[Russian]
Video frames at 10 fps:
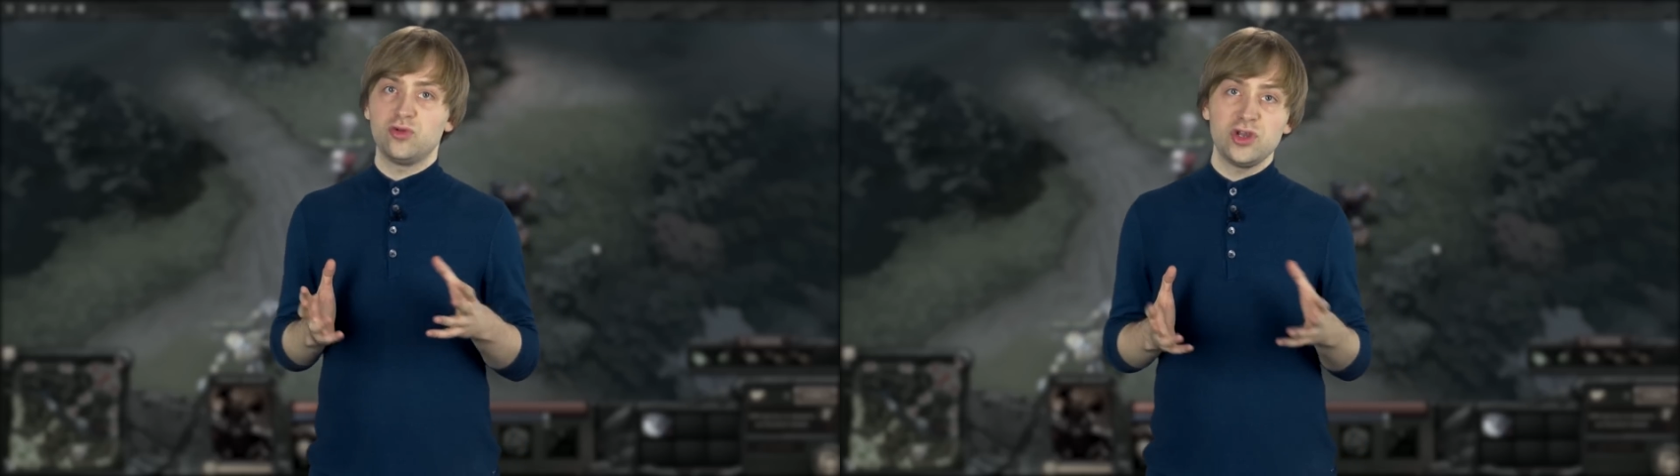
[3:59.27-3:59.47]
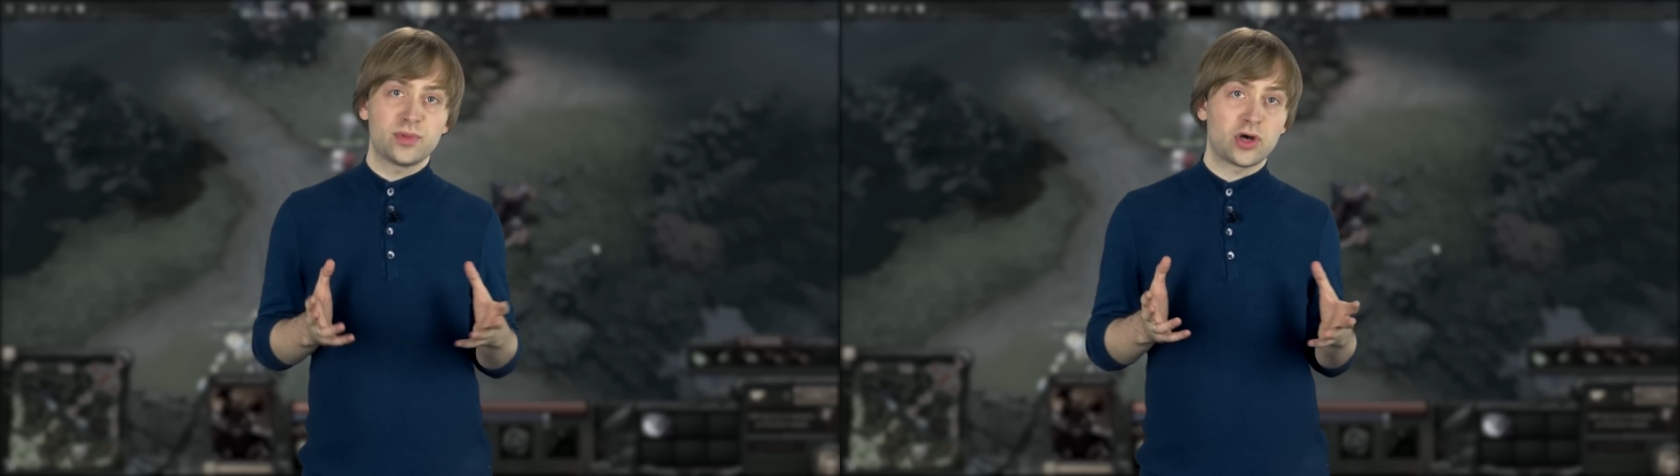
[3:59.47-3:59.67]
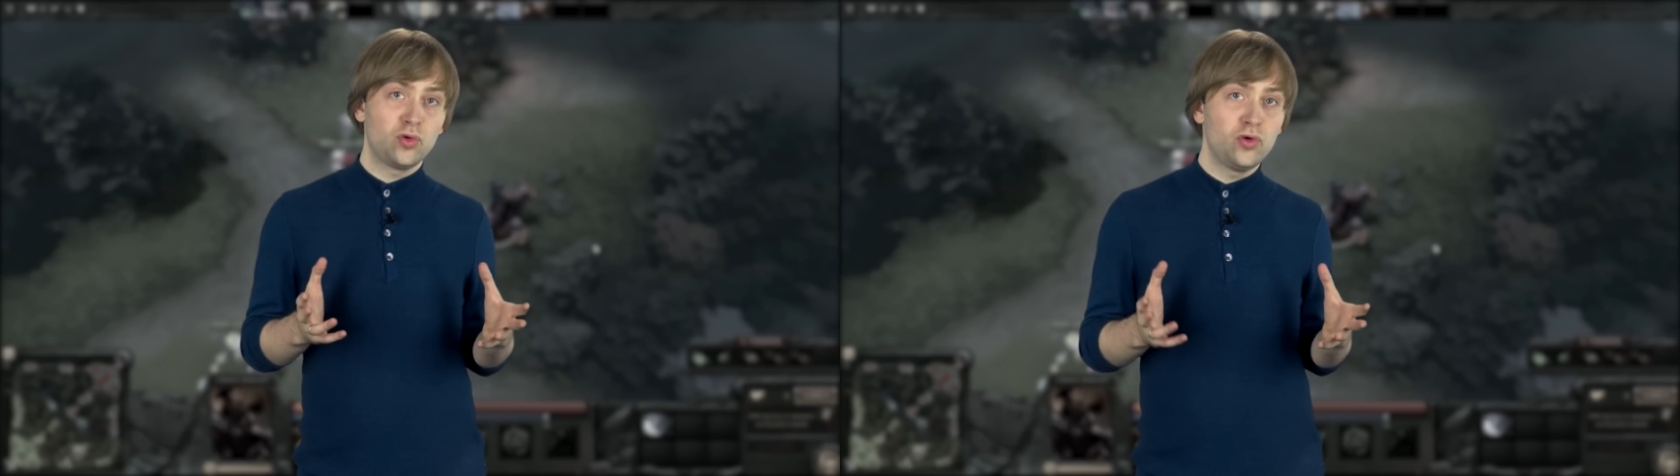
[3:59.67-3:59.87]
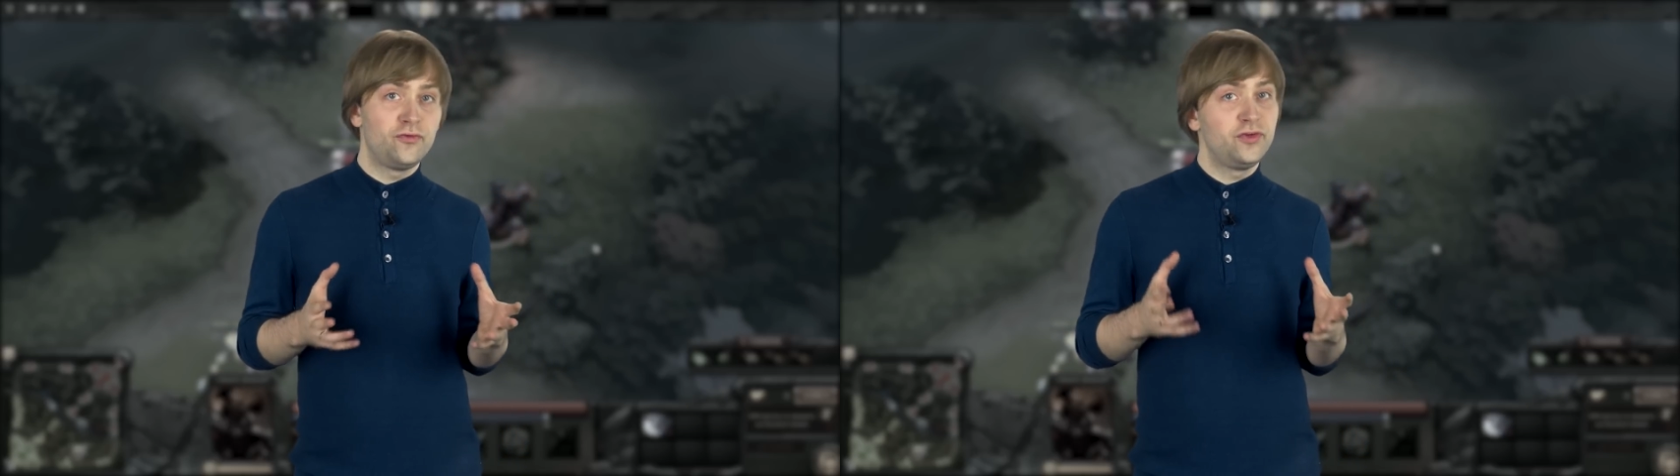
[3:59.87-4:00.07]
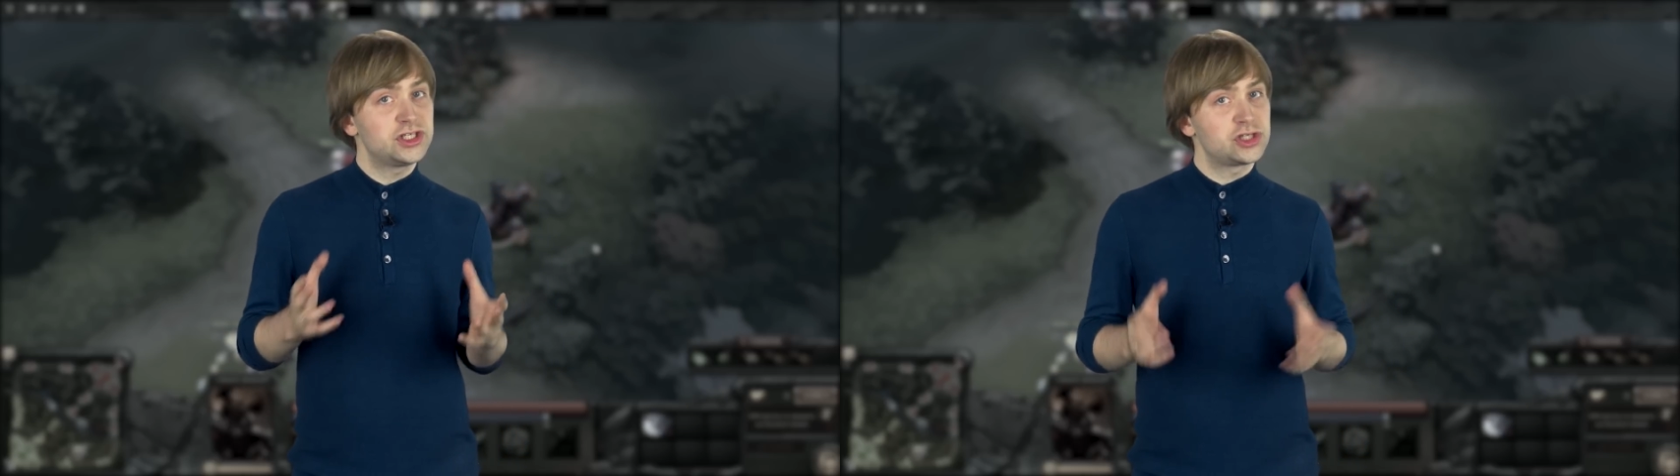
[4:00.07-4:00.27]
неплохую
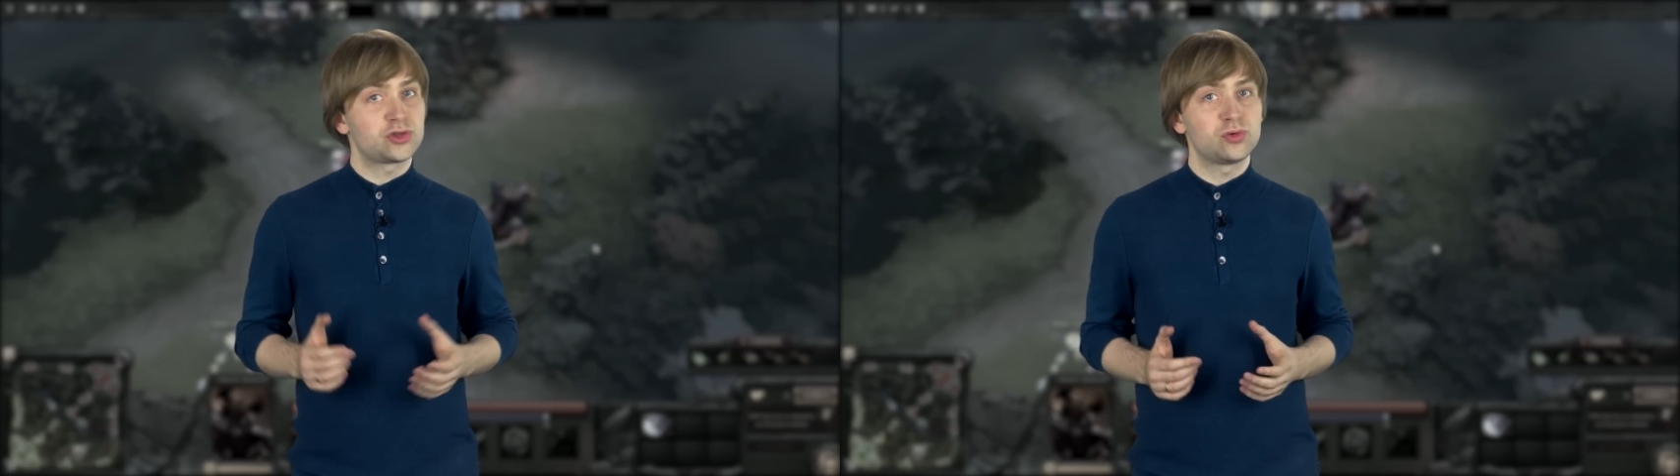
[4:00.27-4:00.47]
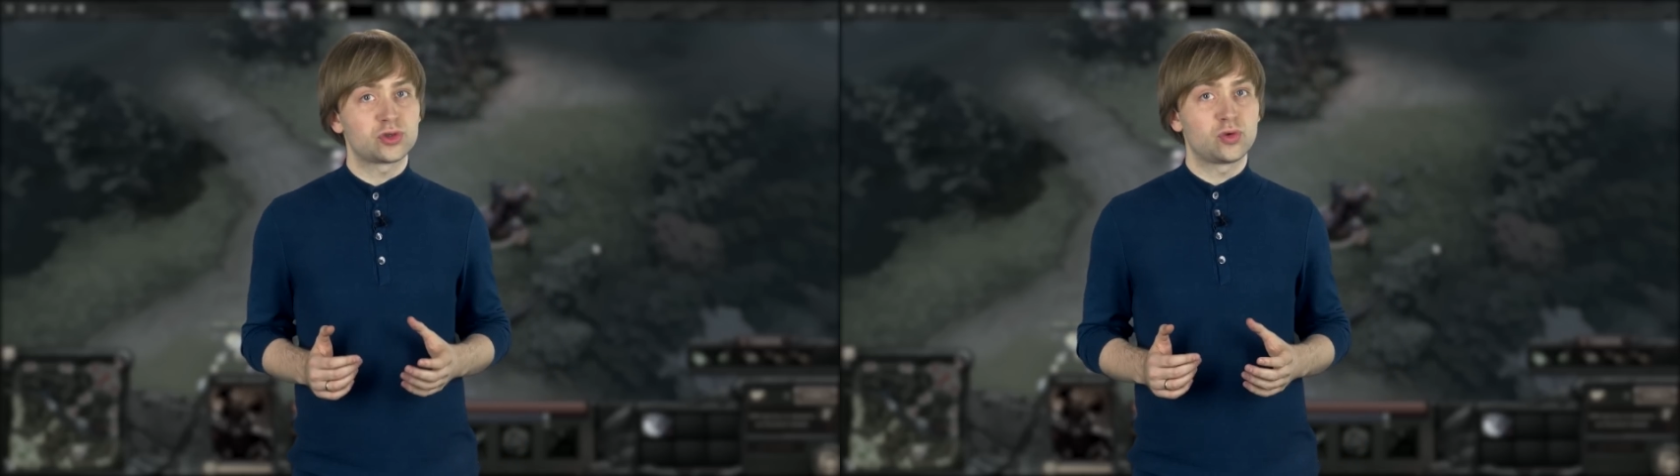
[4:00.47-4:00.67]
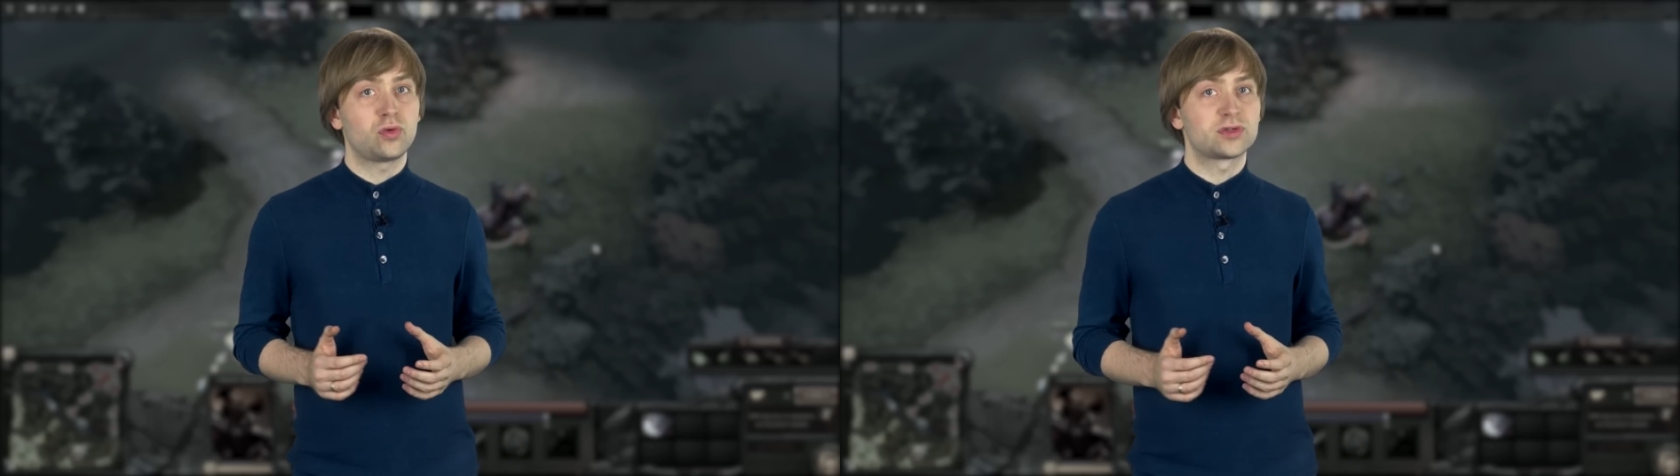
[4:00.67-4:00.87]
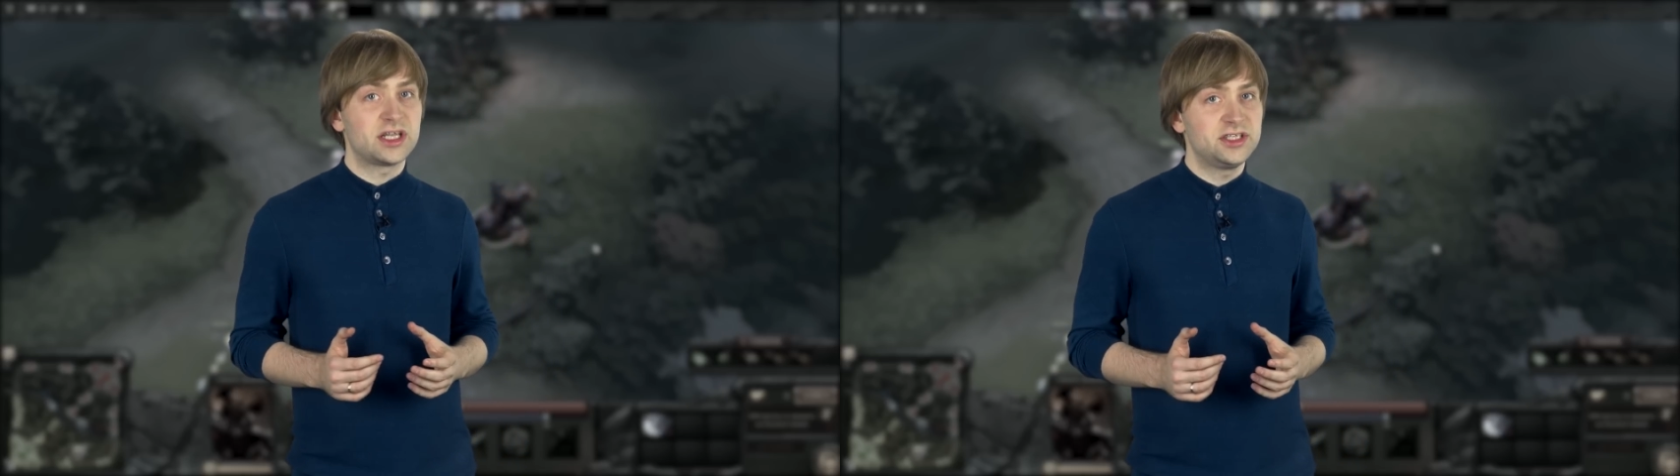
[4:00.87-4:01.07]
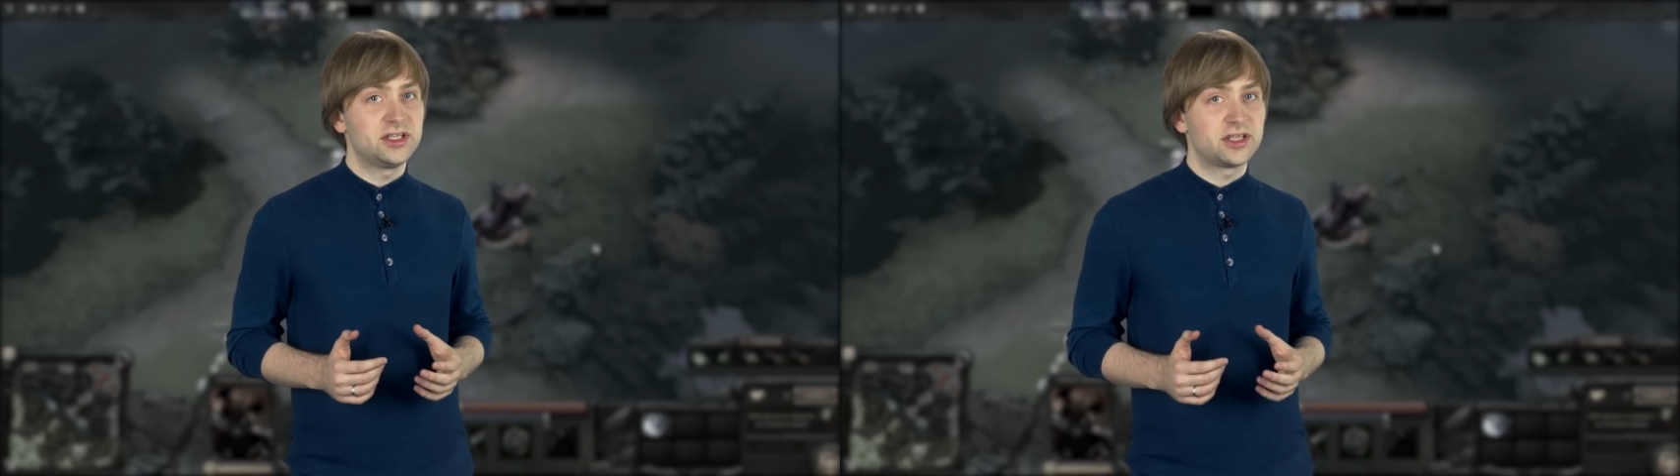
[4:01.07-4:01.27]
фишечную штуку за
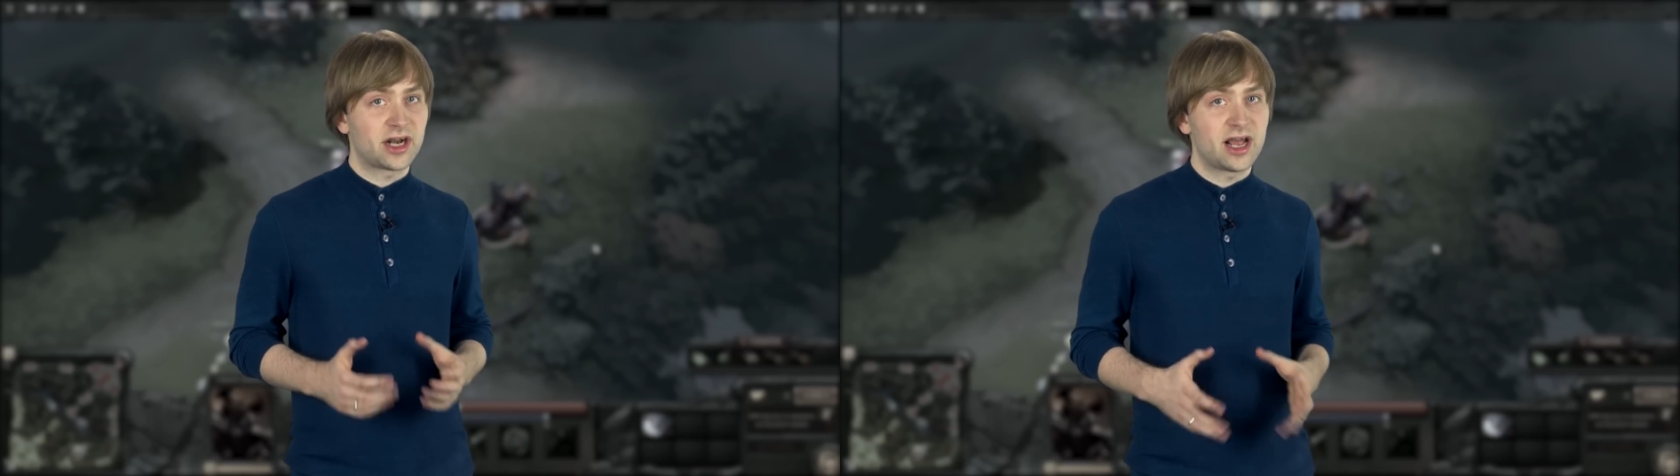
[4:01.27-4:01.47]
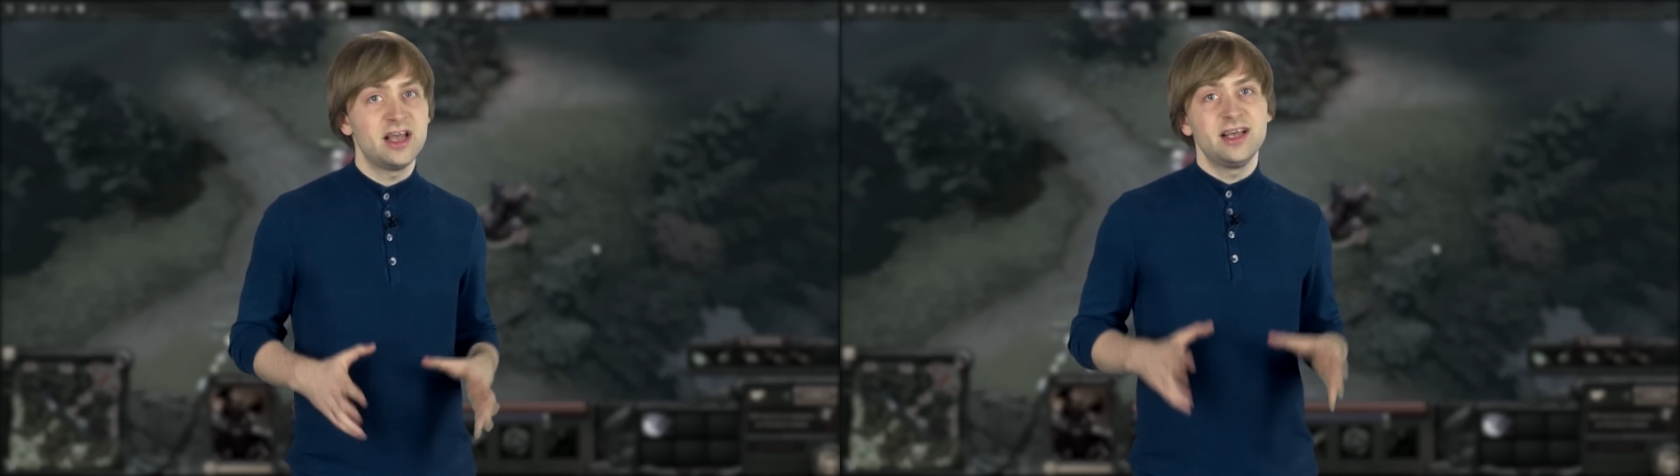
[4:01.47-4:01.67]
Тинкера.